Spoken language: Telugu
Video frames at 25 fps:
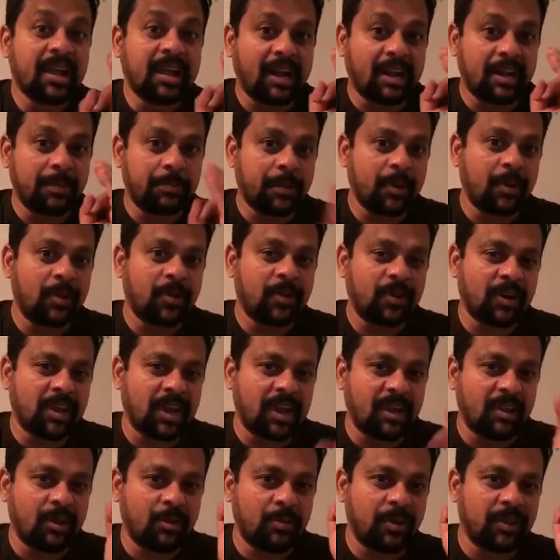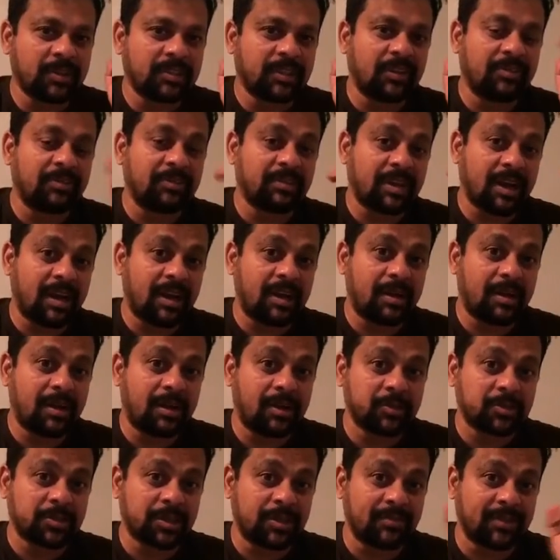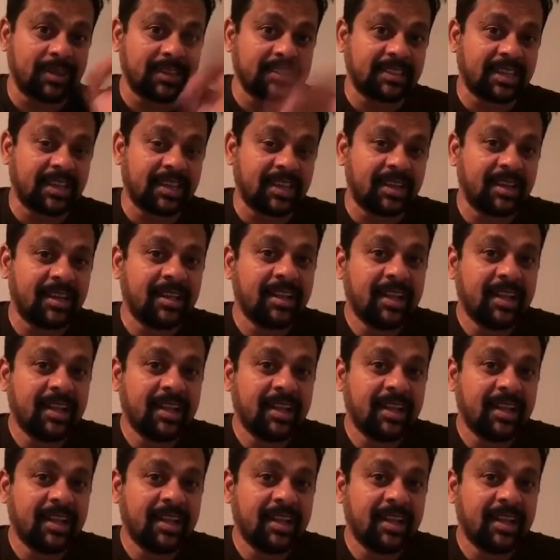కడపలో కూడా గెలవబోతాం అవసరమైతే